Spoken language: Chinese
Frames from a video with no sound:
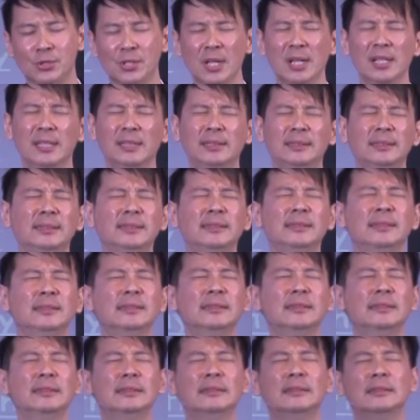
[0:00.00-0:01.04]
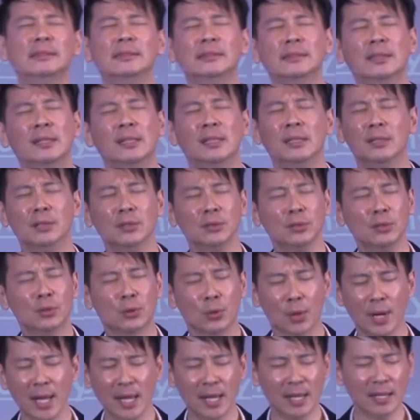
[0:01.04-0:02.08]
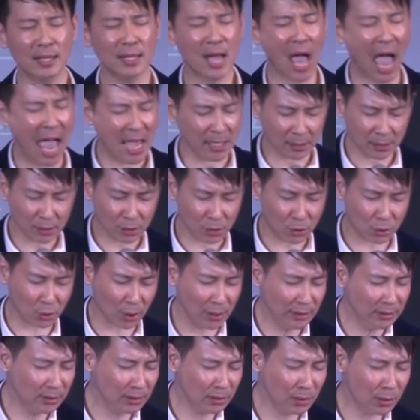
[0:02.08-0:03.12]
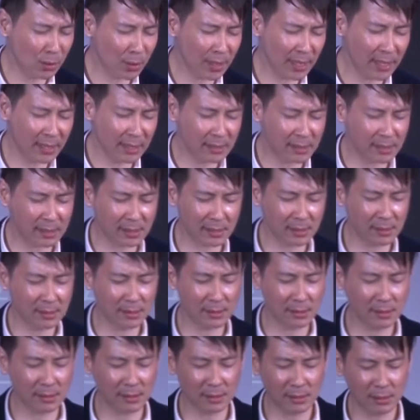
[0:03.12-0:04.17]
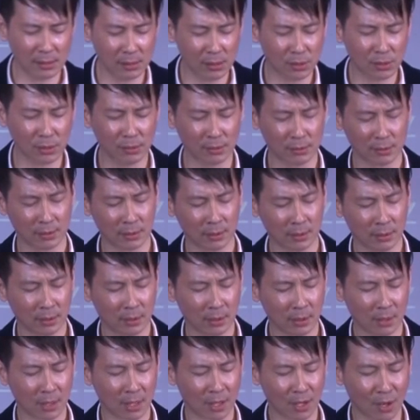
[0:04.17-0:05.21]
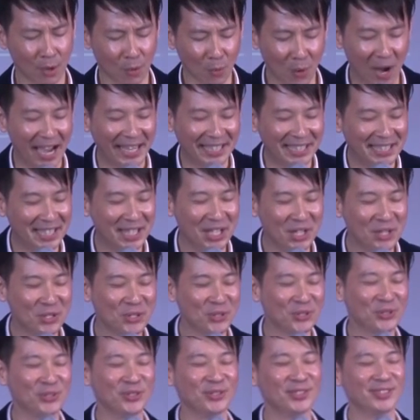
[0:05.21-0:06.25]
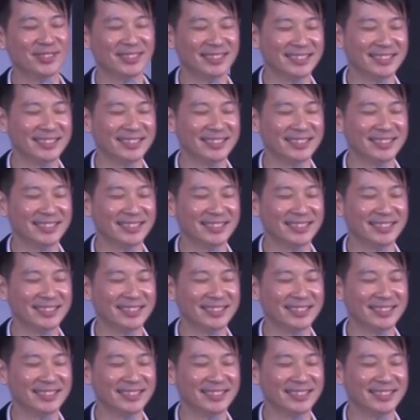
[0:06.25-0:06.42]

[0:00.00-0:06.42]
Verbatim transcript: 圣贵，尊贵自主，我爱你耶稣，